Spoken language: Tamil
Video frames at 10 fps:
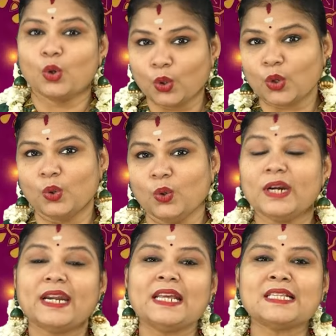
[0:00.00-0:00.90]
குரு
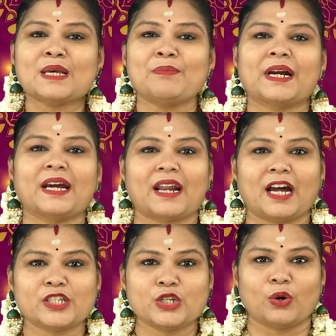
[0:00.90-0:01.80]
நீசபங்க
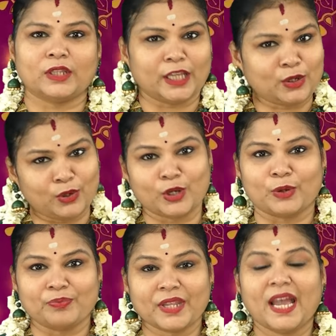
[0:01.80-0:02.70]
ராஜயோகத்தை
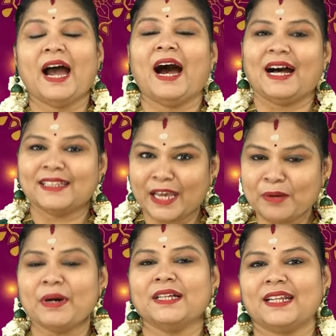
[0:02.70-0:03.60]
கொடுக்கும் அதே
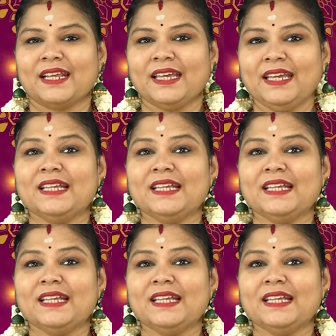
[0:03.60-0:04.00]
மாதிரி